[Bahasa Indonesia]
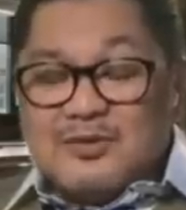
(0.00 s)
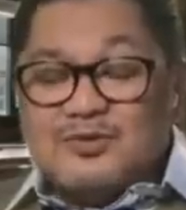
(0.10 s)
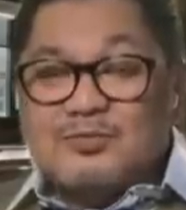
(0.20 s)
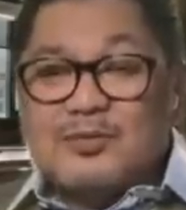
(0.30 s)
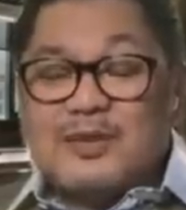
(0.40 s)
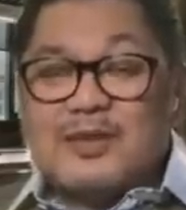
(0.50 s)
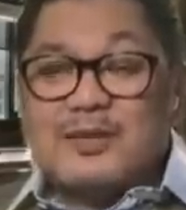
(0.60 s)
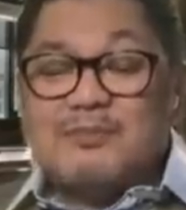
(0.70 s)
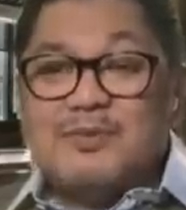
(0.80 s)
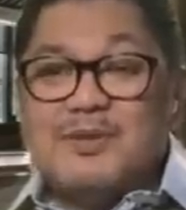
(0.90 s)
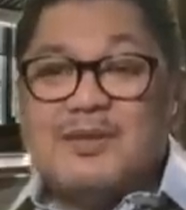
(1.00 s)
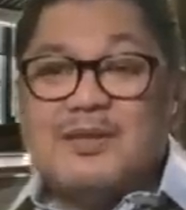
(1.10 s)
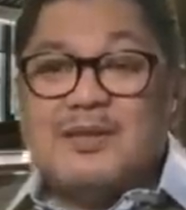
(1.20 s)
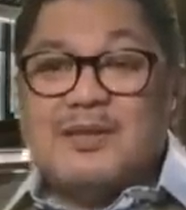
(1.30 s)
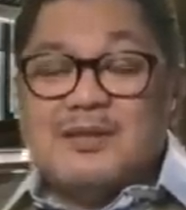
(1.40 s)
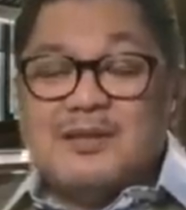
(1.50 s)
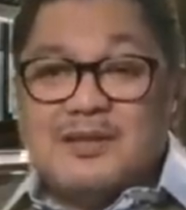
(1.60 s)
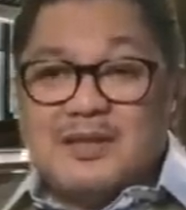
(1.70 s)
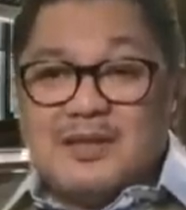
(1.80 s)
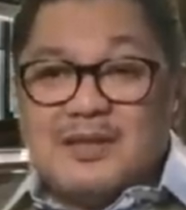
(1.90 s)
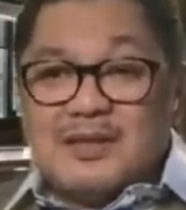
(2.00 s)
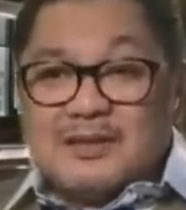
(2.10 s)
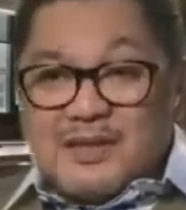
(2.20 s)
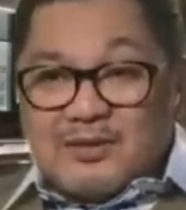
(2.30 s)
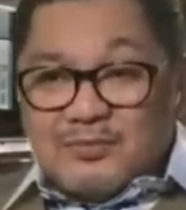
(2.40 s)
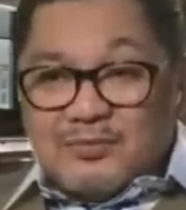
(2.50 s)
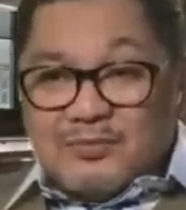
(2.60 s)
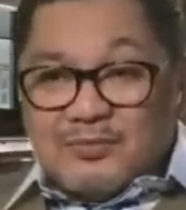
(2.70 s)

jumlahnya lebih, di tingkat RW kalau